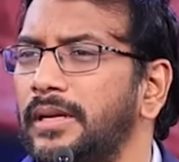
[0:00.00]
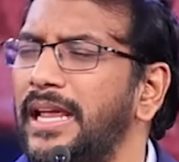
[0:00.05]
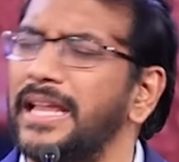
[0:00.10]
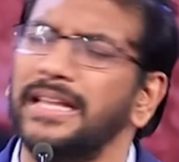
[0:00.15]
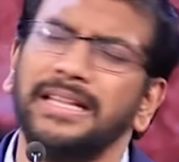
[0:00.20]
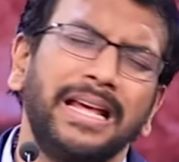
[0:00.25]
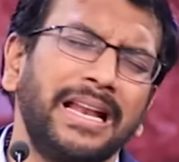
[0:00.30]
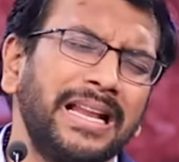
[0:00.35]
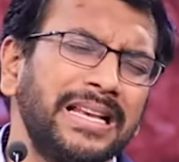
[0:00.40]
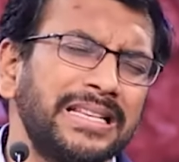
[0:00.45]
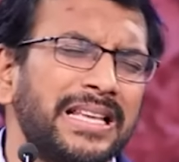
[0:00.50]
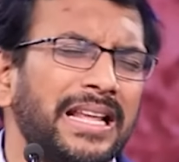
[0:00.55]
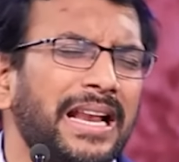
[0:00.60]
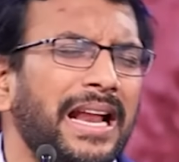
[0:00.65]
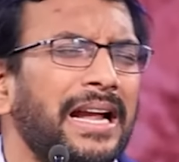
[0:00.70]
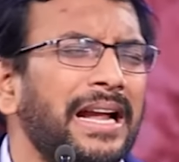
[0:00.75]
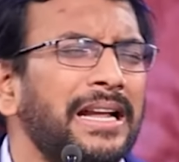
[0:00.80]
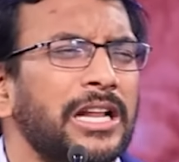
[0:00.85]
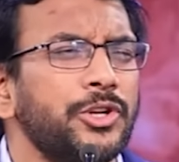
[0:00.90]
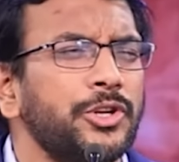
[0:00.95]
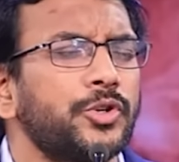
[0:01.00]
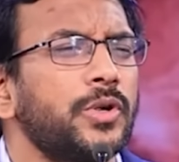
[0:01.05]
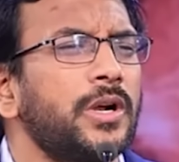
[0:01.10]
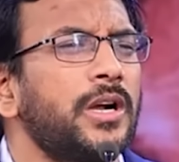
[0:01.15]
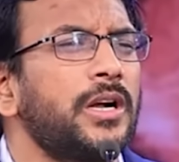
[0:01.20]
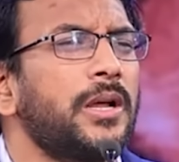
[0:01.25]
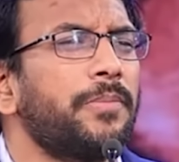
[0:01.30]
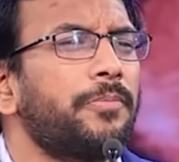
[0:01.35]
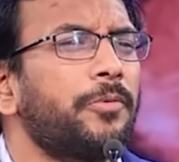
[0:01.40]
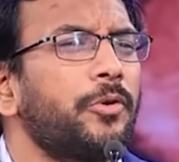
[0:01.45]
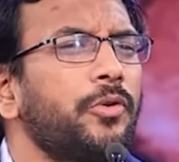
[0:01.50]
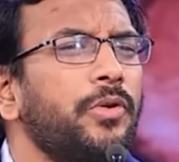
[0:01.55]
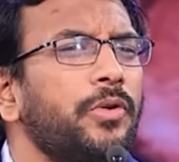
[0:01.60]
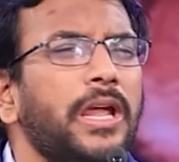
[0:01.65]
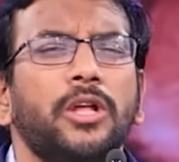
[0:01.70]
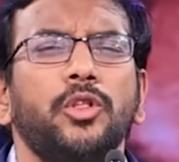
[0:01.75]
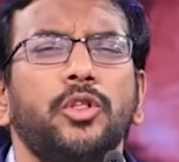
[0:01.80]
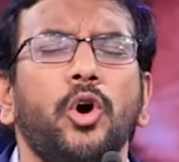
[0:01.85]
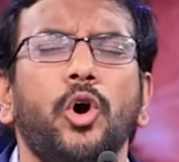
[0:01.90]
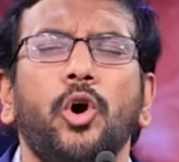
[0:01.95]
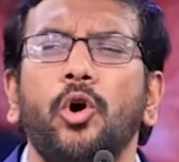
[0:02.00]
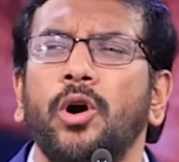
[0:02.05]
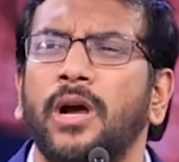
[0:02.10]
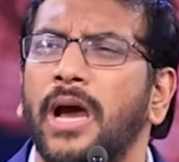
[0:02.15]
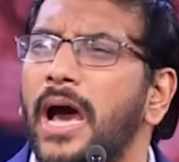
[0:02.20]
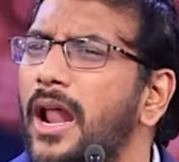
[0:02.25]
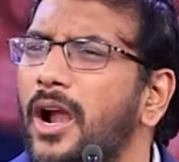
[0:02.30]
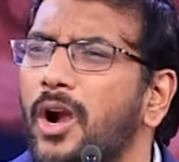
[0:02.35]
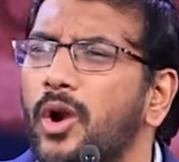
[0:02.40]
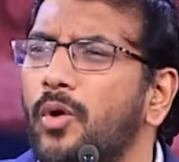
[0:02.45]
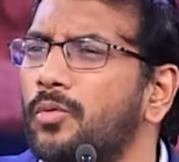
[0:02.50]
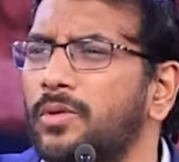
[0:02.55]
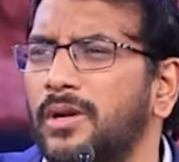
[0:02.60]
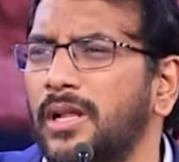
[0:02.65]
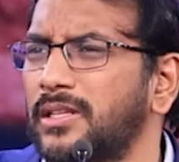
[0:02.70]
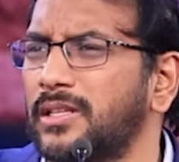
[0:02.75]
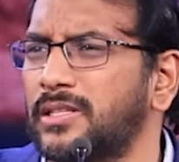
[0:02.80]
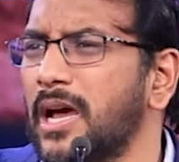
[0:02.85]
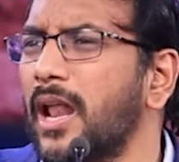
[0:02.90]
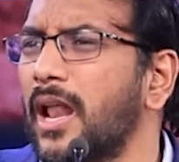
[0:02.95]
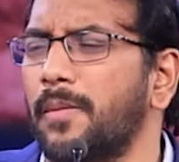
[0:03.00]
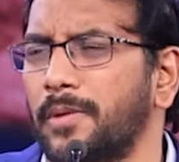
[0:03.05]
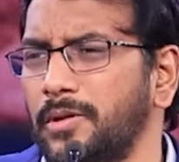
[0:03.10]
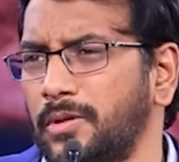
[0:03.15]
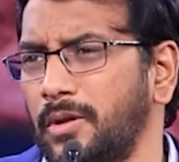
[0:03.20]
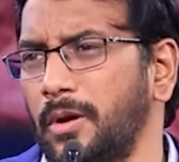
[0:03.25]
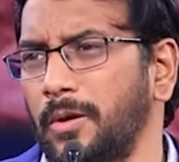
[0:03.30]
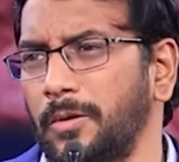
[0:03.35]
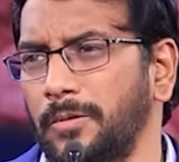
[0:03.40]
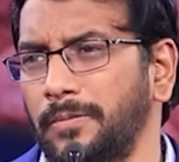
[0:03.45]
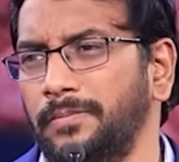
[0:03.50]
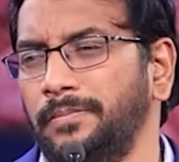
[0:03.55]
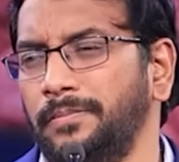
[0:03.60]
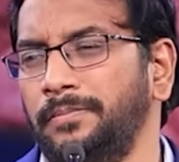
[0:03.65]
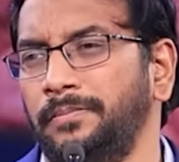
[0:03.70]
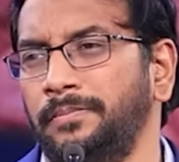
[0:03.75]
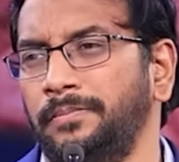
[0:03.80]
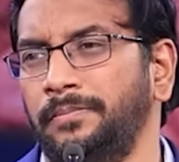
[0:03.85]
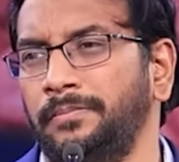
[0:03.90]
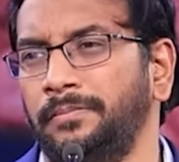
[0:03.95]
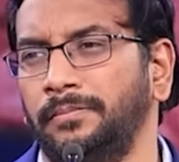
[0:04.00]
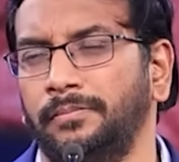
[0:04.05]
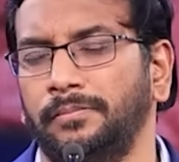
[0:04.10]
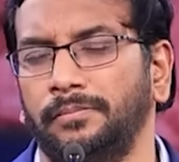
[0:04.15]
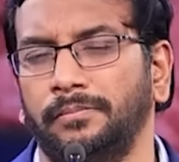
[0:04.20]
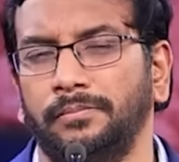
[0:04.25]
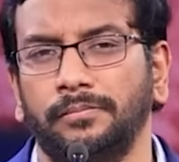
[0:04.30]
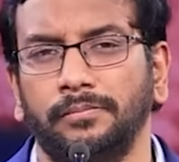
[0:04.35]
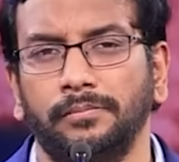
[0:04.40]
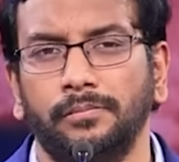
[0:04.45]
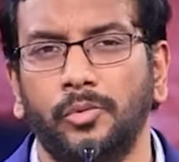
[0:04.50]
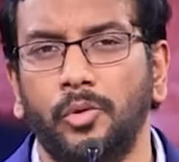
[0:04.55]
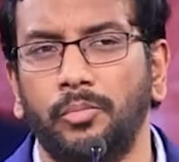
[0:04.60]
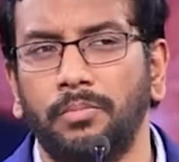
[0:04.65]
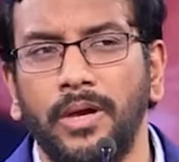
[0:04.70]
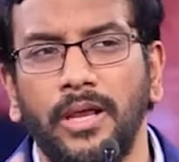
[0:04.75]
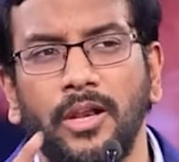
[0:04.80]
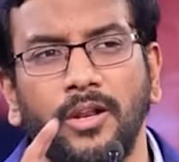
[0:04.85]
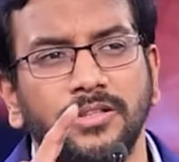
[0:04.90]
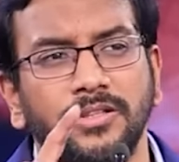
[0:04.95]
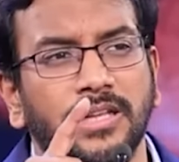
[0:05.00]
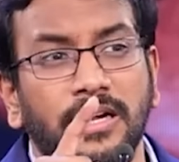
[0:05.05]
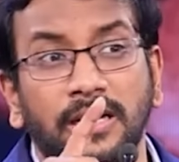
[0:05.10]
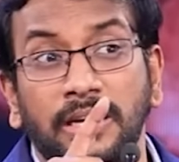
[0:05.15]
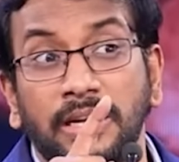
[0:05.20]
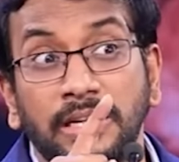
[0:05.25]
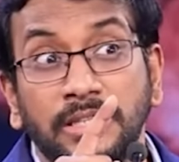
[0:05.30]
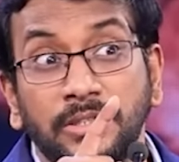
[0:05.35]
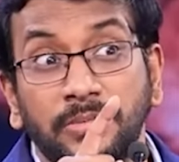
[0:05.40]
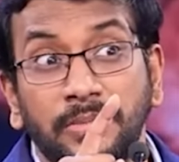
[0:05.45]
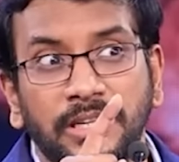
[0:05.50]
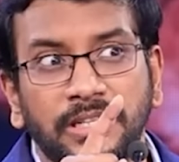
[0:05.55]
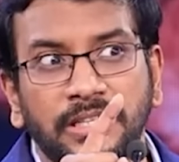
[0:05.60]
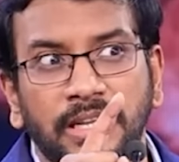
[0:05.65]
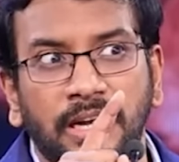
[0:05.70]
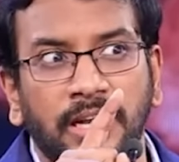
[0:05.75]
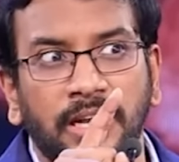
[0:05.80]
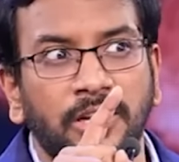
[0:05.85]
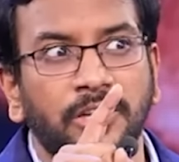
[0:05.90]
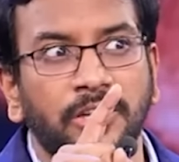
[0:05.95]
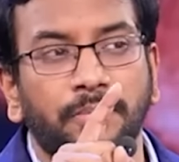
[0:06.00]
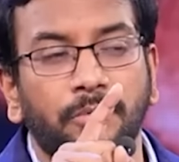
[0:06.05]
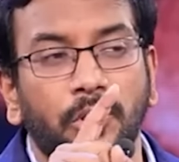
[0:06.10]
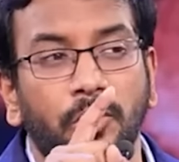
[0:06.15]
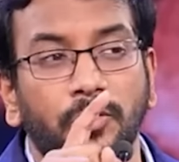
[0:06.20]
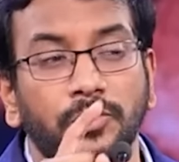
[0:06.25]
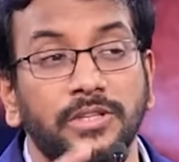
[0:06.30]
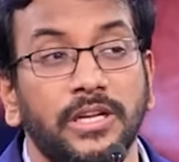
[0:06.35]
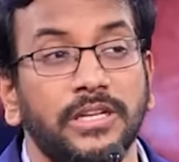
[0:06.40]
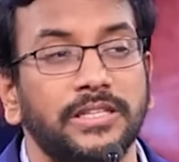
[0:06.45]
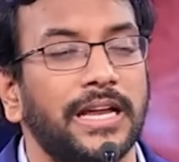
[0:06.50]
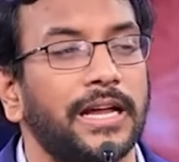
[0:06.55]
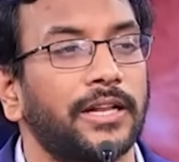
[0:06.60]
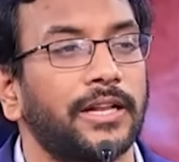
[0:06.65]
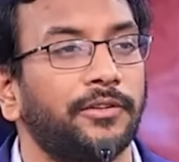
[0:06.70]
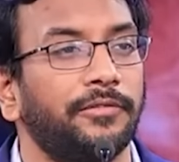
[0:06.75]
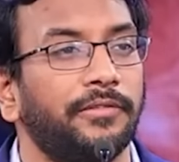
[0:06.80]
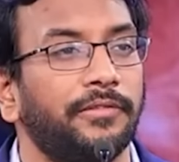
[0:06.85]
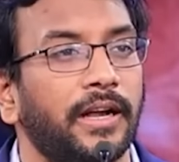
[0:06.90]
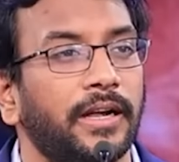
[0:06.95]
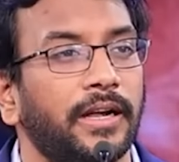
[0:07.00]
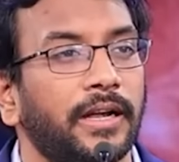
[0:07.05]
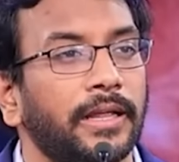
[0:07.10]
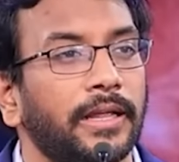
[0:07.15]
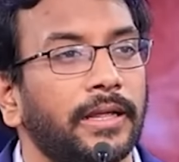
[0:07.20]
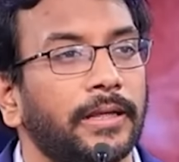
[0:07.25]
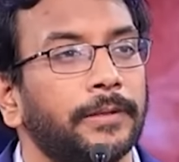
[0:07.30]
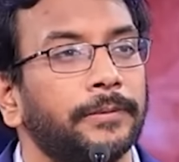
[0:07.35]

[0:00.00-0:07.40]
ఏదైనా సరే అంటించుకునేటప్పుడు ఏదో కారణం ఉంటుంది చాలా మందిలో ముంబైలో జరిగిన నిజమైన సంఘటన చెప్తున్న ఒకసారి జాగ్రత్త వినండి